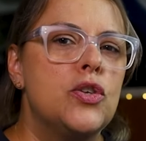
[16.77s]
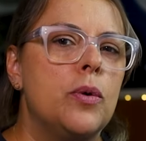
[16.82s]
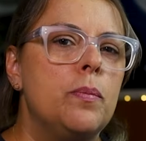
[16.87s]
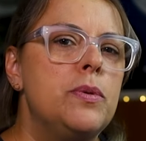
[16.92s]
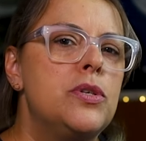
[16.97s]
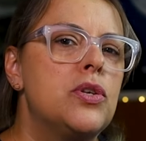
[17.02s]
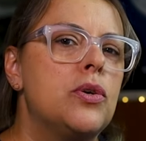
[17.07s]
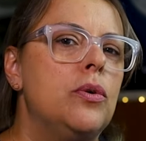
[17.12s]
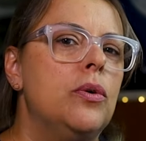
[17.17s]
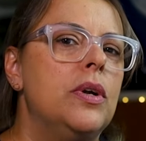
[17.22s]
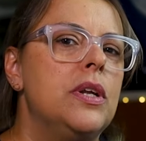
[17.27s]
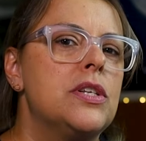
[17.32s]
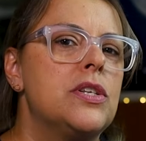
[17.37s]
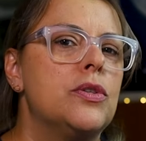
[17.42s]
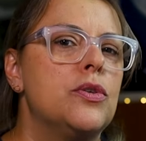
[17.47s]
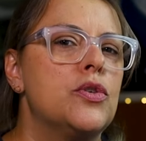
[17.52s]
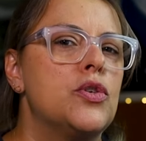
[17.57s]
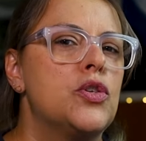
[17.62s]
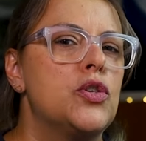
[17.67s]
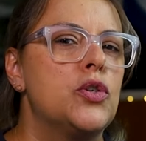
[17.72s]
obscuras
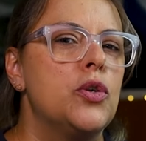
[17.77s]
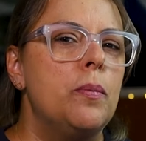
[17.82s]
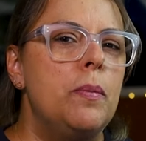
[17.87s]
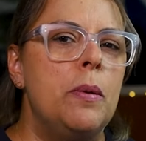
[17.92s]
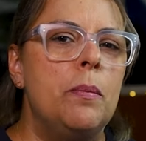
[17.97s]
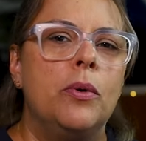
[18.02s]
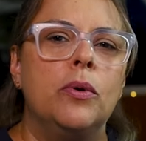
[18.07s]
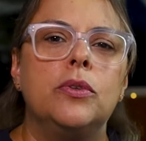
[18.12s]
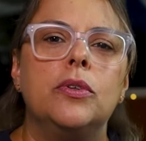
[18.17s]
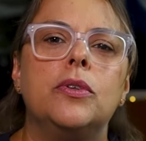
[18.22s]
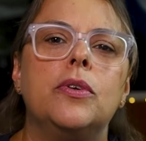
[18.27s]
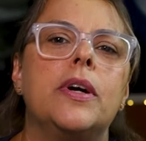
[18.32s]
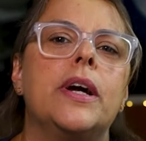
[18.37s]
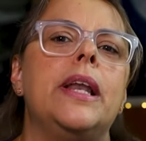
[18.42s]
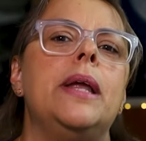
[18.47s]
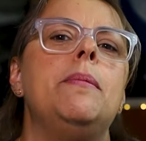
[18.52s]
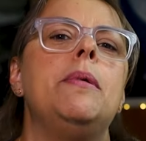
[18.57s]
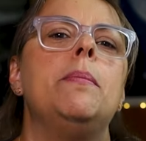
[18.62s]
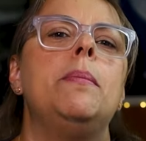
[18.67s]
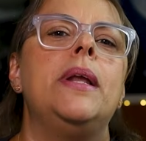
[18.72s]
do submundo do
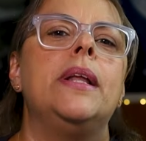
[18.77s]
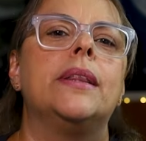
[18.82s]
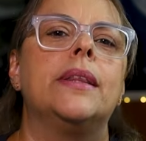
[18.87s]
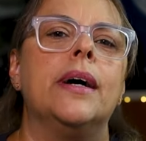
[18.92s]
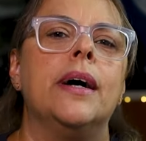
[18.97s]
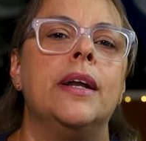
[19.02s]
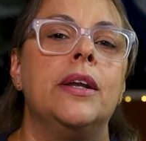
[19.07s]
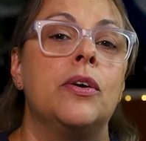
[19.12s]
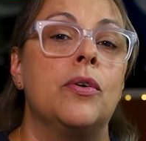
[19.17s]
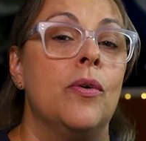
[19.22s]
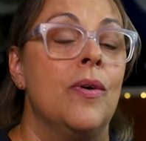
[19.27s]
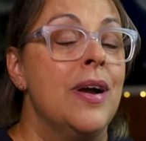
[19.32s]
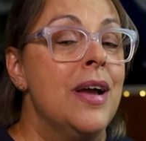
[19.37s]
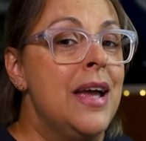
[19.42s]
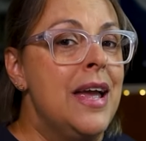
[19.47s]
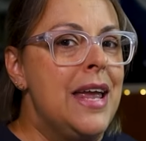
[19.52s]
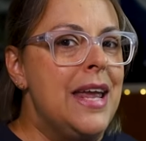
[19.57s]
crime britânico